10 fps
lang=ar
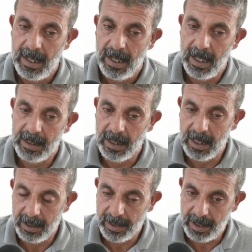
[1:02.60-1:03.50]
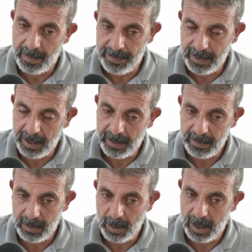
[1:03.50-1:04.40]
هذا قدر ربنا
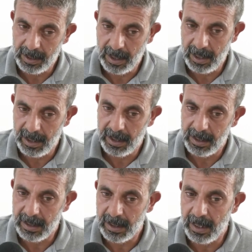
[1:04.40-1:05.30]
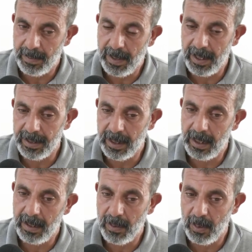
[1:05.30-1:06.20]
وهذا اللي صار
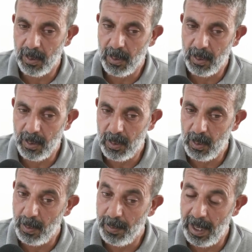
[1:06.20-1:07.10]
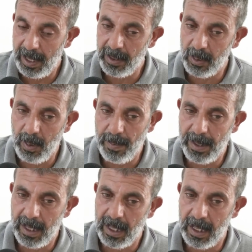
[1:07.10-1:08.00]
معنا ومع انهم
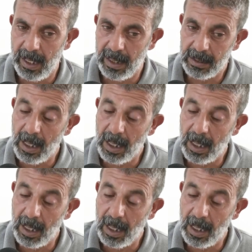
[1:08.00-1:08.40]
آه،